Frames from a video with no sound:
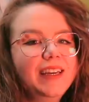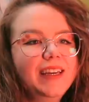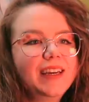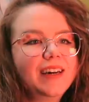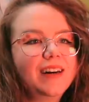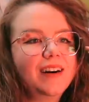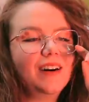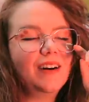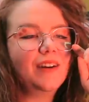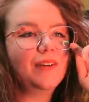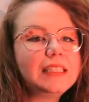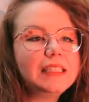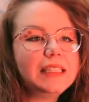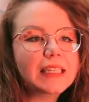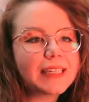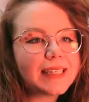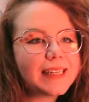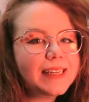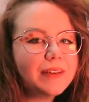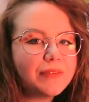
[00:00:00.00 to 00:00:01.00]
Et euh, il
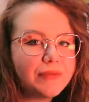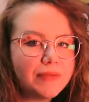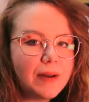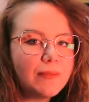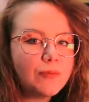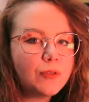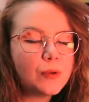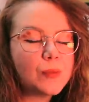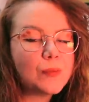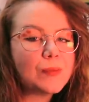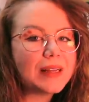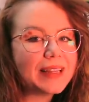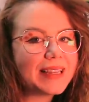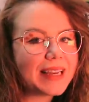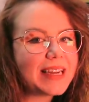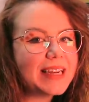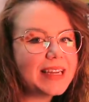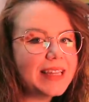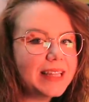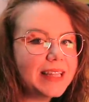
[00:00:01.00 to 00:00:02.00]
décrit les femmes de
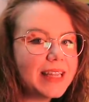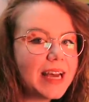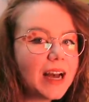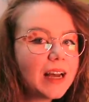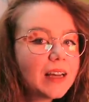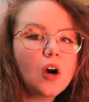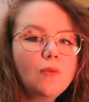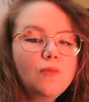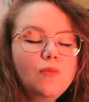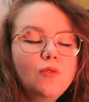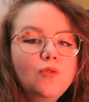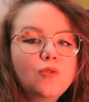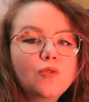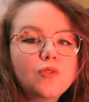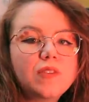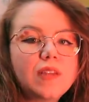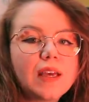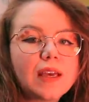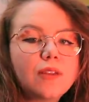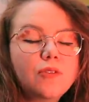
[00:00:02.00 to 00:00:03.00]
Madrelinda comme une
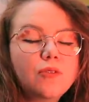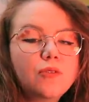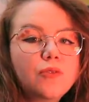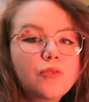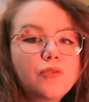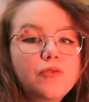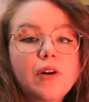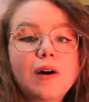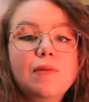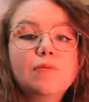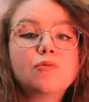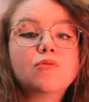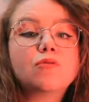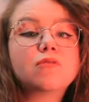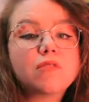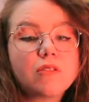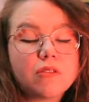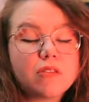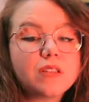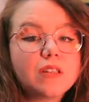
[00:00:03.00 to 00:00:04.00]
secte de femmes
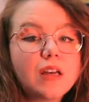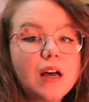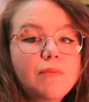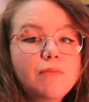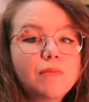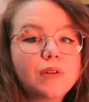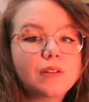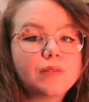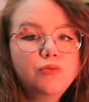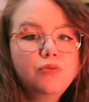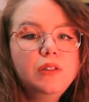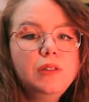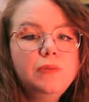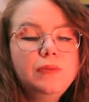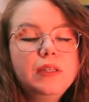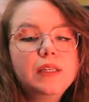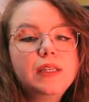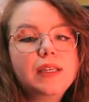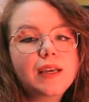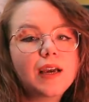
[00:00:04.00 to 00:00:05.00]
sans âme,
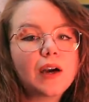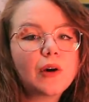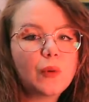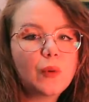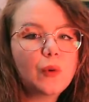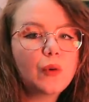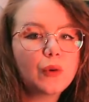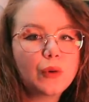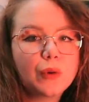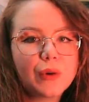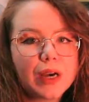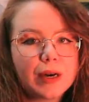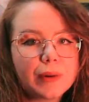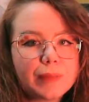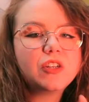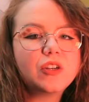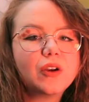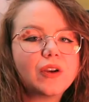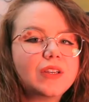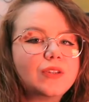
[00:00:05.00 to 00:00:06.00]
boulimiques et accro yoga.
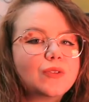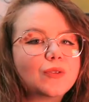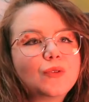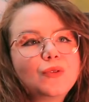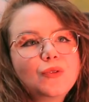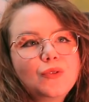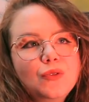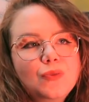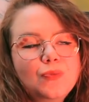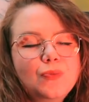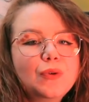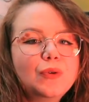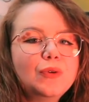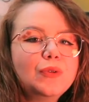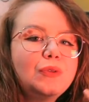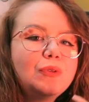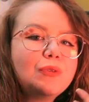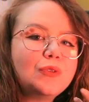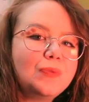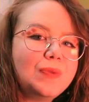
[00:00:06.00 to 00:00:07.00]
Genre, ils sont tous beaux,
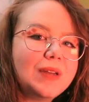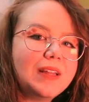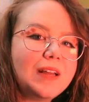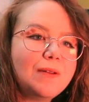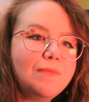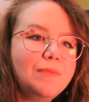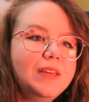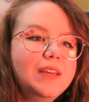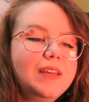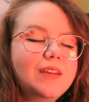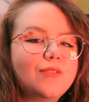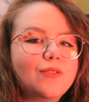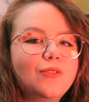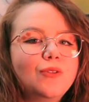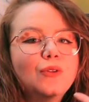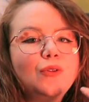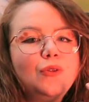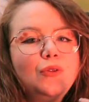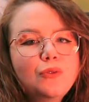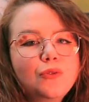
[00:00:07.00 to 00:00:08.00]
tous bien habillés, se
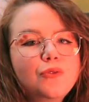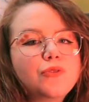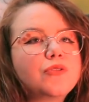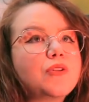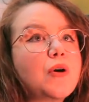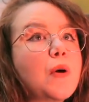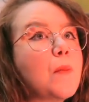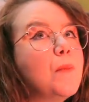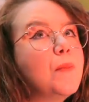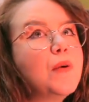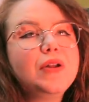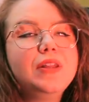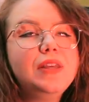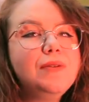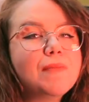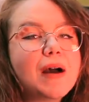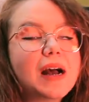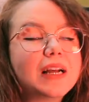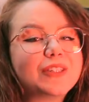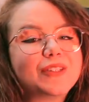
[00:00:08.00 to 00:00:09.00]
donnent tous bonne
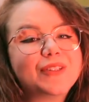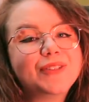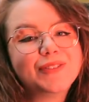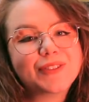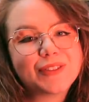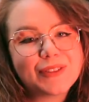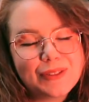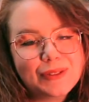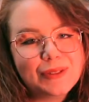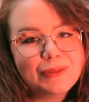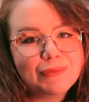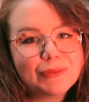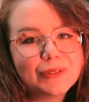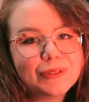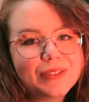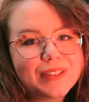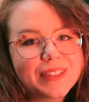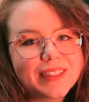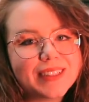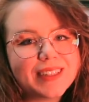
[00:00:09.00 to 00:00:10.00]
image devant tout le
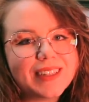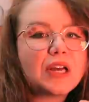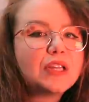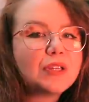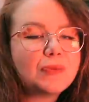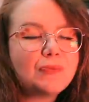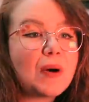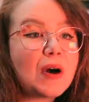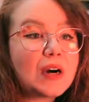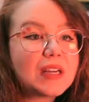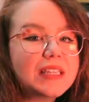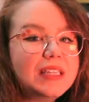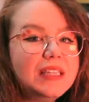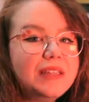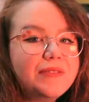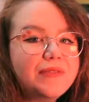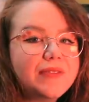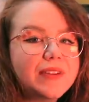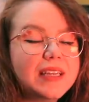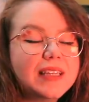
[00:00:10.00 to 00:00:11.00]
monde,
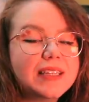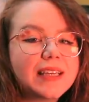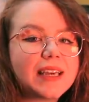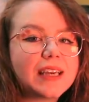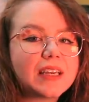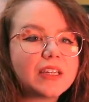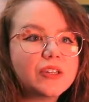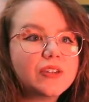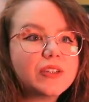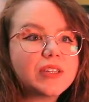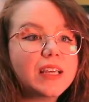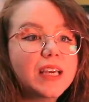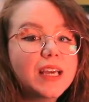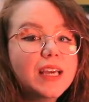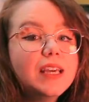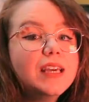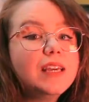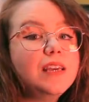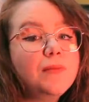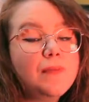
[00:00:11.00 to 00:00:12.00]
sportifs, et c'est quelque chose qui
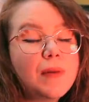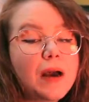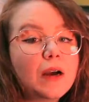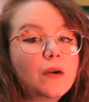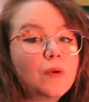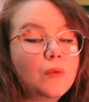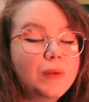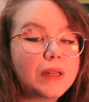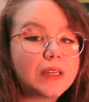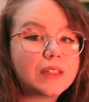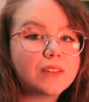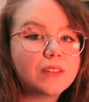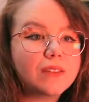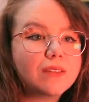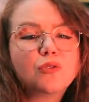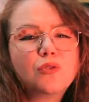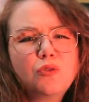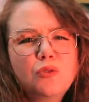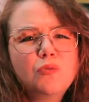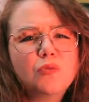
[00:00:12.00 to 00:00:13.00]
est hyper complexant
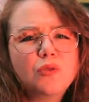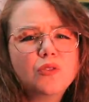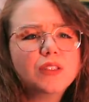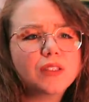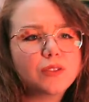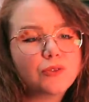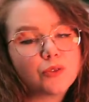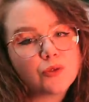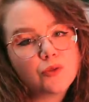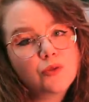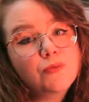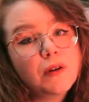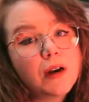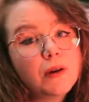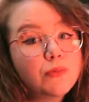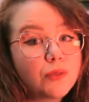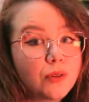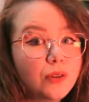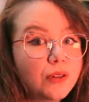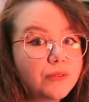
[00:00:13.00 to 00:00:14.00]
pour tout le monde et surtout bah,
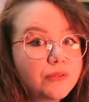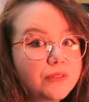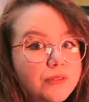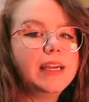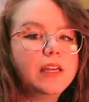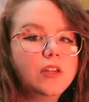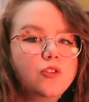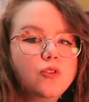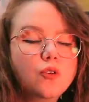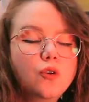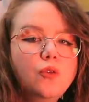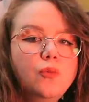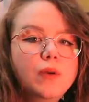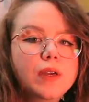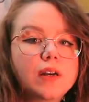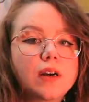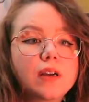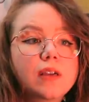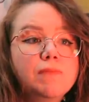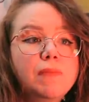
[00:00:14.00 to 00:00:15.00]
pour Love. Et Joe,
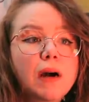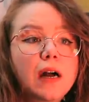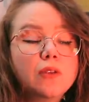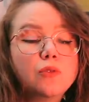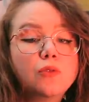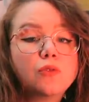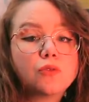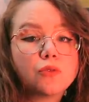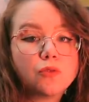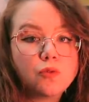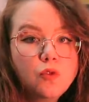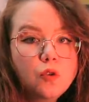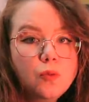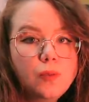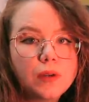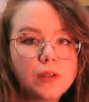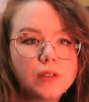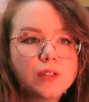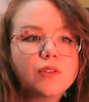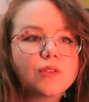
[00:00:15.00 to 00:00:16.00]
lui, quand il parle de son
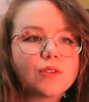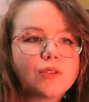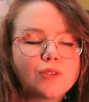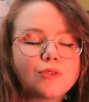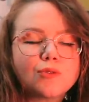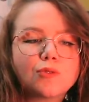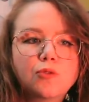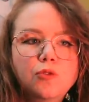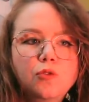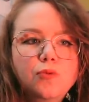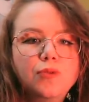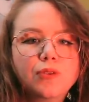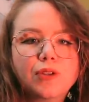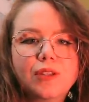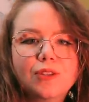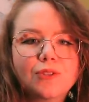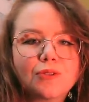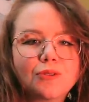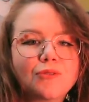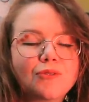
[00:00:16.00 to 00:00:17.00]
couple, donc son couple
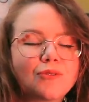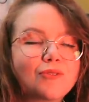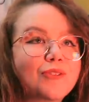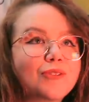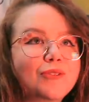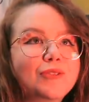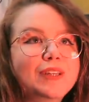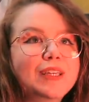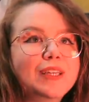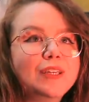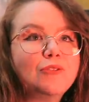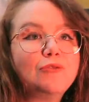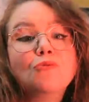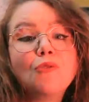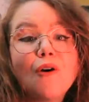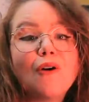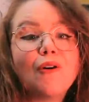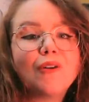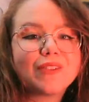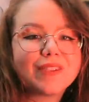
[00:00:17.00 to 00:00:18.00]
qui sont donc des
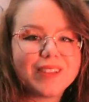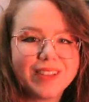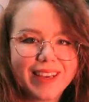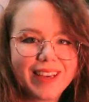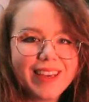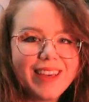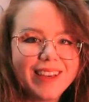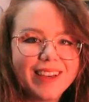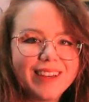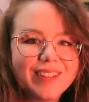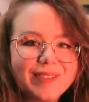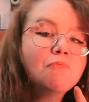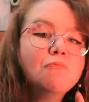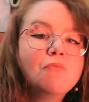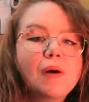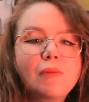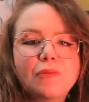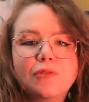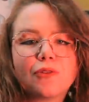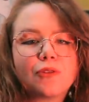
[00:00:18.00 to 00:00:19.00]
tueurs en série, hein,
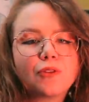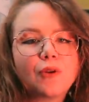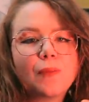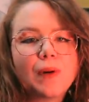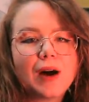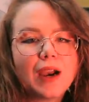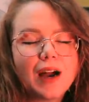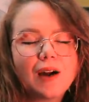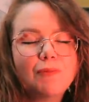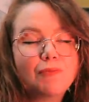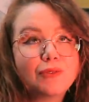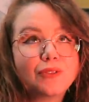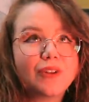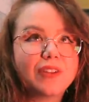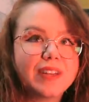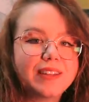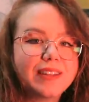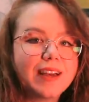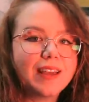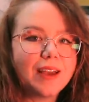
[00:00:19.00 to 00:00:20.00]
même si on en parlera plus en
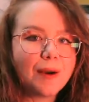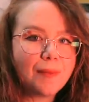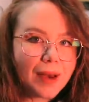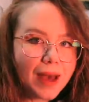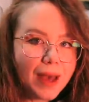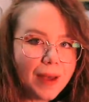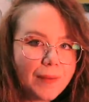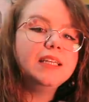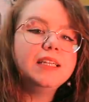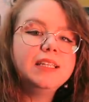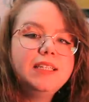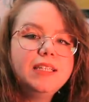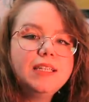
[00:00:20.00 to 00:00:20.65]
détail après, il